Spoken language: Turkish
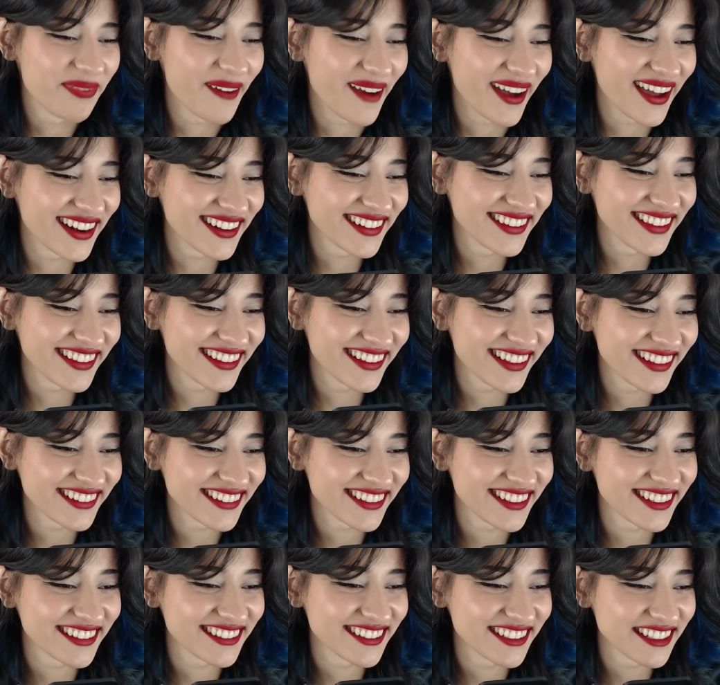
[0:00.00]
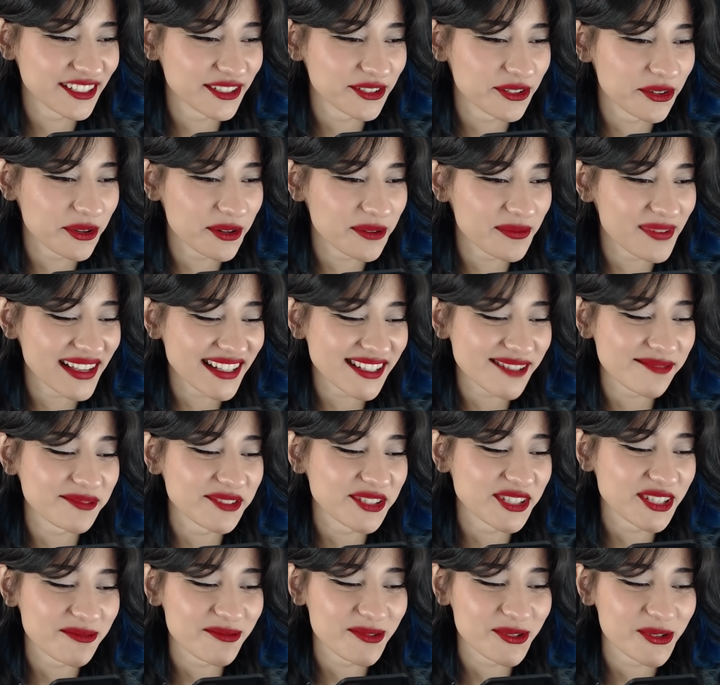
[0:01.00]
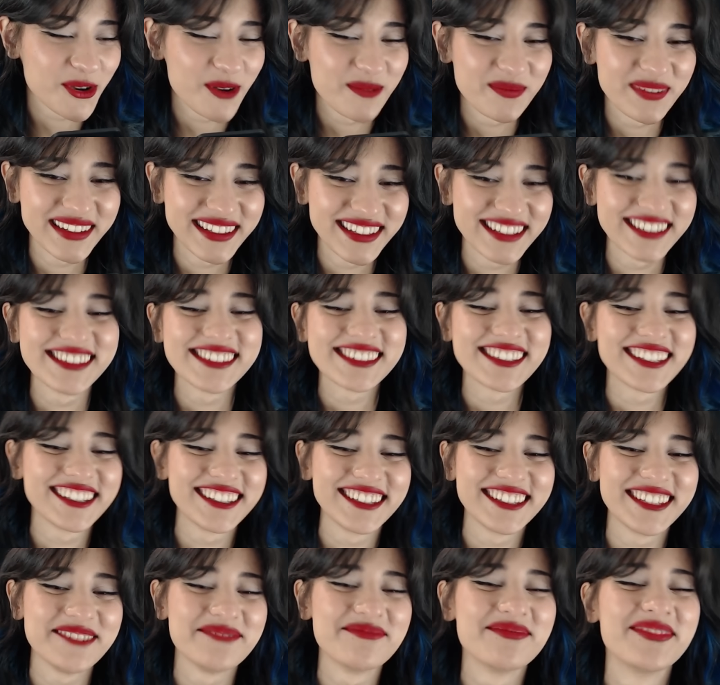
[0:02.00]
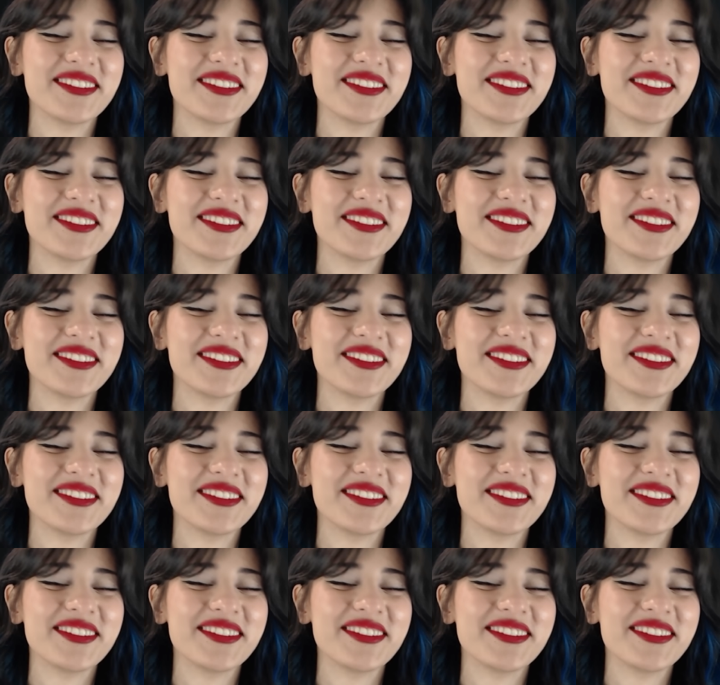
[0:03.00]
parlayan kediyi görmezmiş gibi köpek insanı değil mi?